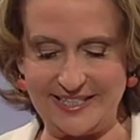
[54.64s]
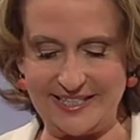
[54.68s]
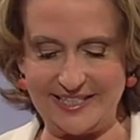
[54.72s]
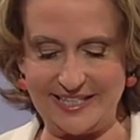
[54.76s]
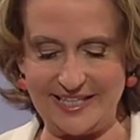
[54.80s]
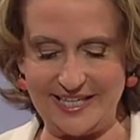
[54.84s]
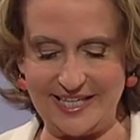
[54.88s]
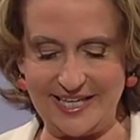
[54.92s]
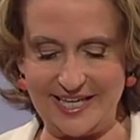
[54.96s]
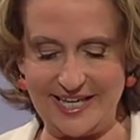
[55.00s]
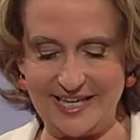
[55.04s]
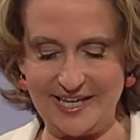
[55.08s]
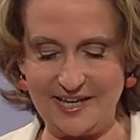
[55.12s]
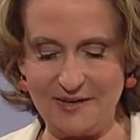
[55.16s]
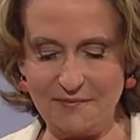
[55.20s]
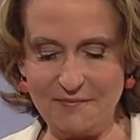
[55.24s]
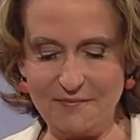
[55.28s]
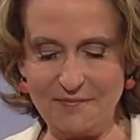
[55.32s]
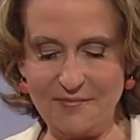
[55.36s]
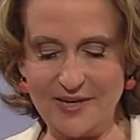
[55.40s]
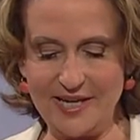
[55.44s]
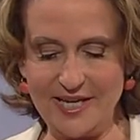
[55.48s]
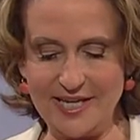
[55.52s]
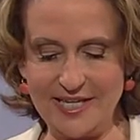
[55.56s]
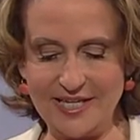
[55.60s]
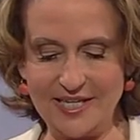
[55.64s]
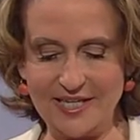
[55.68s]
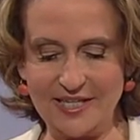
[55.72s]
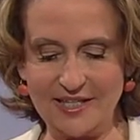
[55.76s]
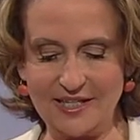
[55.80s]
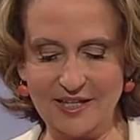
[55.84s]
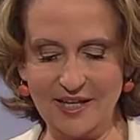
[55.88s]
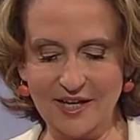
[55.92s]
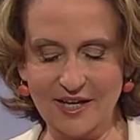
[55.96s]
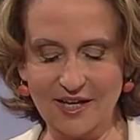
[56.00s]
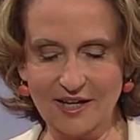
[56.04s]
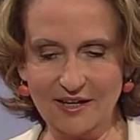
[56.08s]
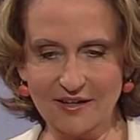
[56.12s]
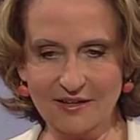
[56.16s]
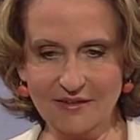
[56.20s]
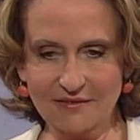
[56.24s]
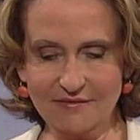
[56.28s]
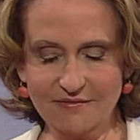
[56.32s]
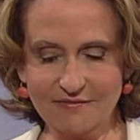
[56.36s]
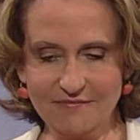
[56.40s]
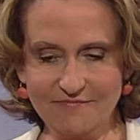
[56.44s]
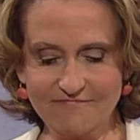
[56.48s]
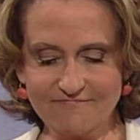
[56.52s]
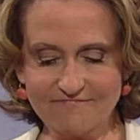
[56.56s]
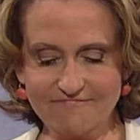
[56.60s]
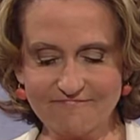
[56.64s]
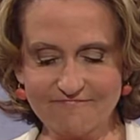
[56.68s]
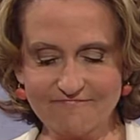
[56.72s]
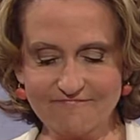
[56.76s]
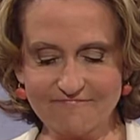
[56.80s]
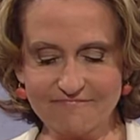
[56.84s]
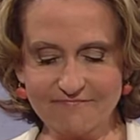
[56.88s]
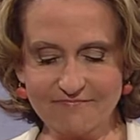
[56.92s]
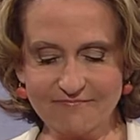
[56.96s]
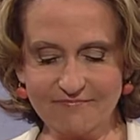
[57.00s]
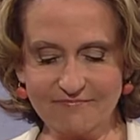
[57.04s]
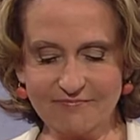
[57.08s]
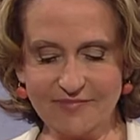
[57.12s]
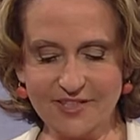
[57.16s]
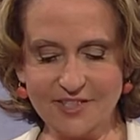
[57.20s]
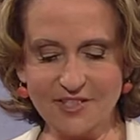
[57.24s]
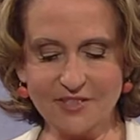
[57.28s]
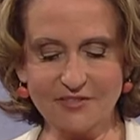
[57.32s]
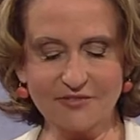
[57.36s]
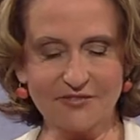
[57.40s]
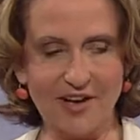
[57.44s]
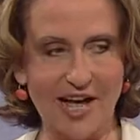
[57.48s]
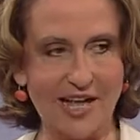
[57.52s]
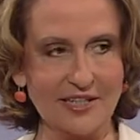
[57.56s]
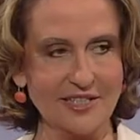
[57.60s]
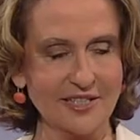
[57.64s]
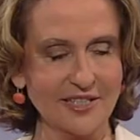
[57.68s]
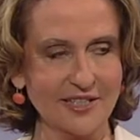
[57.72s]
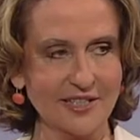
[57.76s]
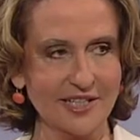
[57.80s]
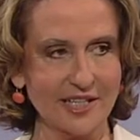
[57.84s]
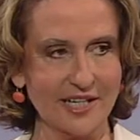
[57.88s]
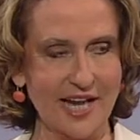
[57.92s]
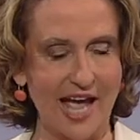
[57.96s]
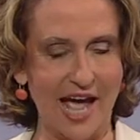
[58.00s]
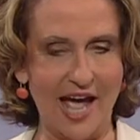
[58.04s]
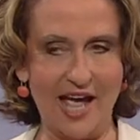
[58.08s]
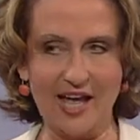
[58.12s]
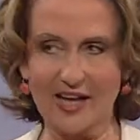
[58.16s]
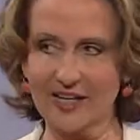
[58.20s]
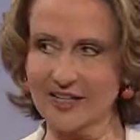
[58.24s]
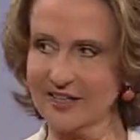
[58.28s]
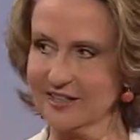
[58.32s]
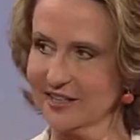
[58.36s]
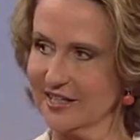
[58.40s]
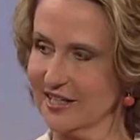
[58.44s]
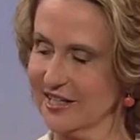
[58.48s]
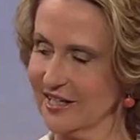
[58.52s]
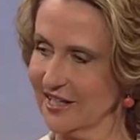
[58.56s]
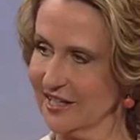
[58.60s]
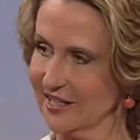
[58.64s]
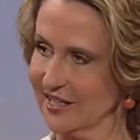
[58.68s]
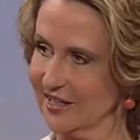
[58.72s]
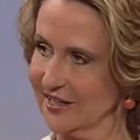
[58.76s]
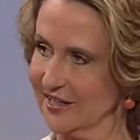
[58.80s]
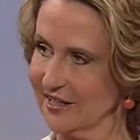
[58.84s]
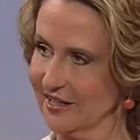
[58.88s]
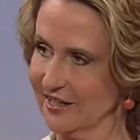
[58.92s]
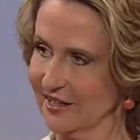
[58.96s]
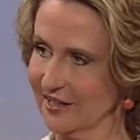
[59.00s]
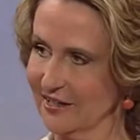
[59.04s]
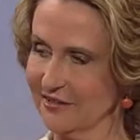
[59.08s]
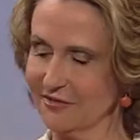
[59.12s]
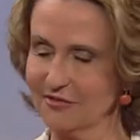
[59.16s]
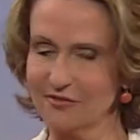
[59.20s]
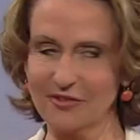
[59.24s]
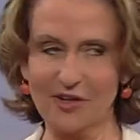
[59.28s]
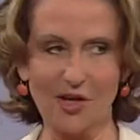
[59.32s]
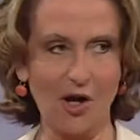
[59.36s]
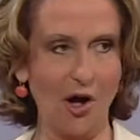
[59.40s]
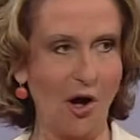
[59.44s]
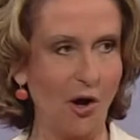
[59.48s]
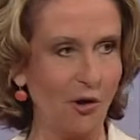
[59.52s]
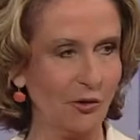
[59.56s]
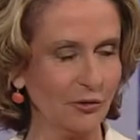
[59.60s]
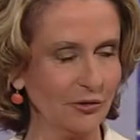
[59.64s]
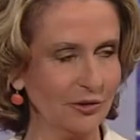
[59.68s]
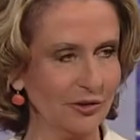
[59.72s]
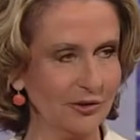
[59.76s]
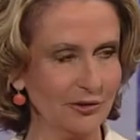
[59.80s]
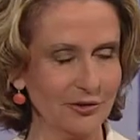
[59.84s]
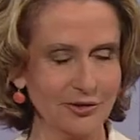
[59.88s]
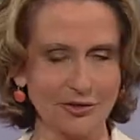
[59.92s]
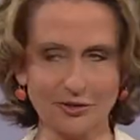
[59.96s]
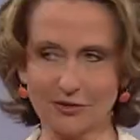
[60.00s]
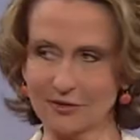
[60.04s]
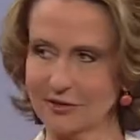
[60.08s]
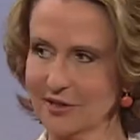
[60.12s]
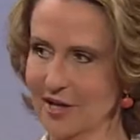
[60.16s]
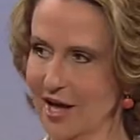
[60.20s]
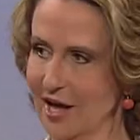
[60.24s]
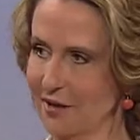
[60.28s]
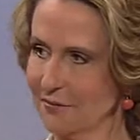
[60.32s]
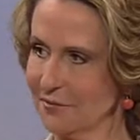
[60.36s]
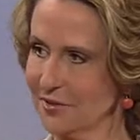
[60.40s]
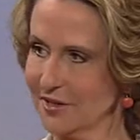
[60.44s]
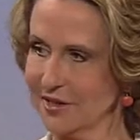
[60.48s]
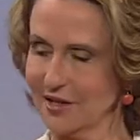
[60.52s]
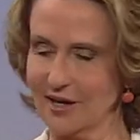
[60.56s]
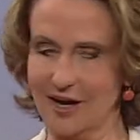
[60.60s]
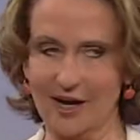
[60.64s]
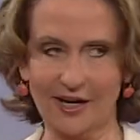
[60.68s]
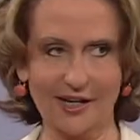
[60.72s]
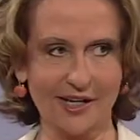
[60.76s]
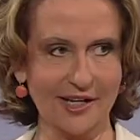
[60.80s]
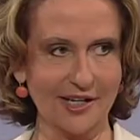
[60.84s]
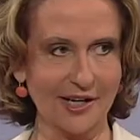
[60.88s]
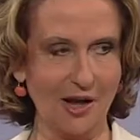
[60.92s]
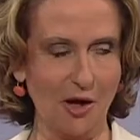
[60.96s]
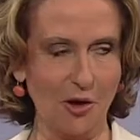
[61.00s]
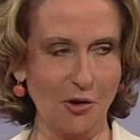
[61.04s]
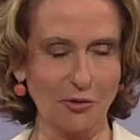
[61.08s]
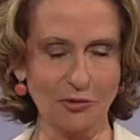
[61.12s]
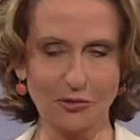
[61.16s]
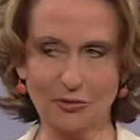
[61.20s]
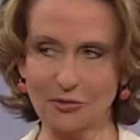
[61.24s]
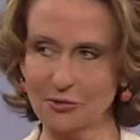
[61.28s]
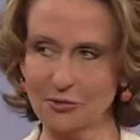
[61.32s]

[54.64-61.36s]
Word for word: äh, mich, äh, was fahren Sie denn eigentlich äh, für Autos oder haben Sie gar kein Auto